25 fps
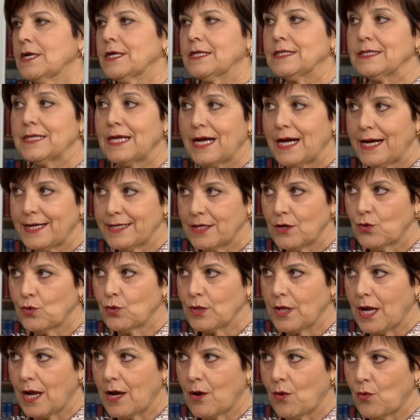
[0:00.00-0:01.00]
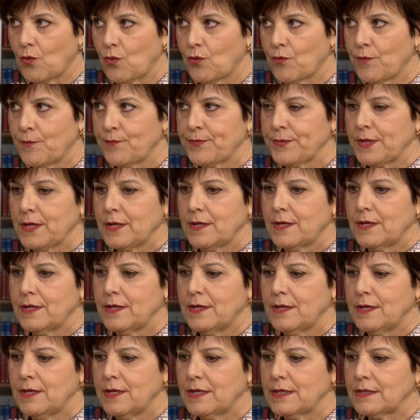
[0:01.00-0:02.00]
na área rural,
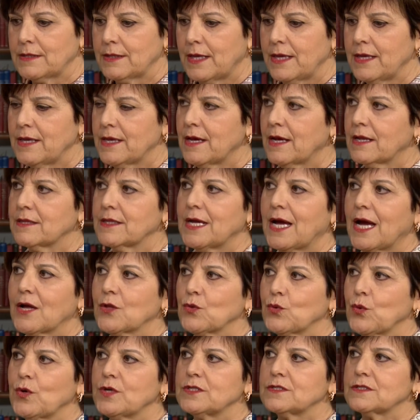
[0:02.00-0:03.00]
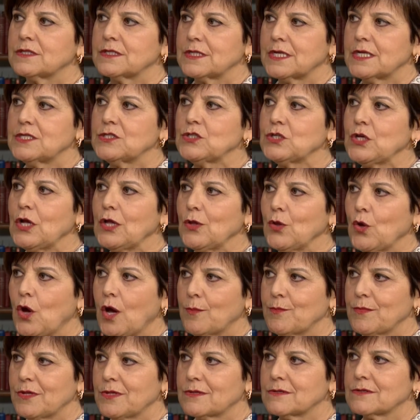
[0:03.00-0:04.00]
e tem que andar dois, três
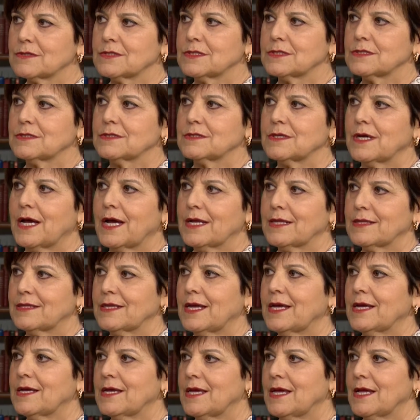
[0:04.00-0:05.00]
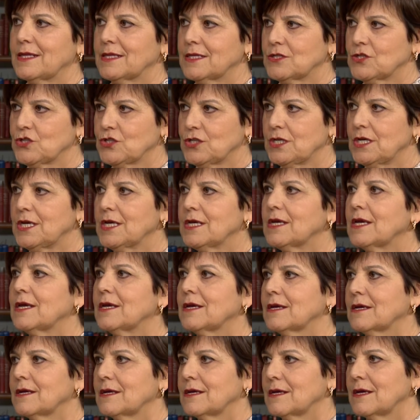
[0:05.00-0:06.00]
quilômetros até que elas cheguem
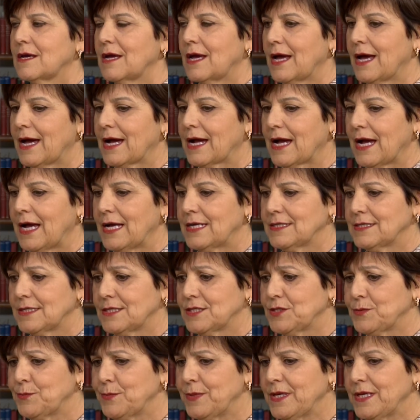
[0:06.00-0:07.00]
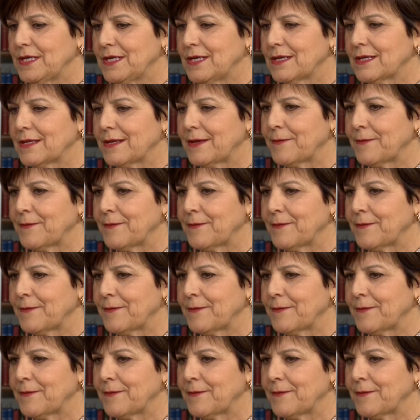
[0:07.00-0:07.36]
à casa espírita.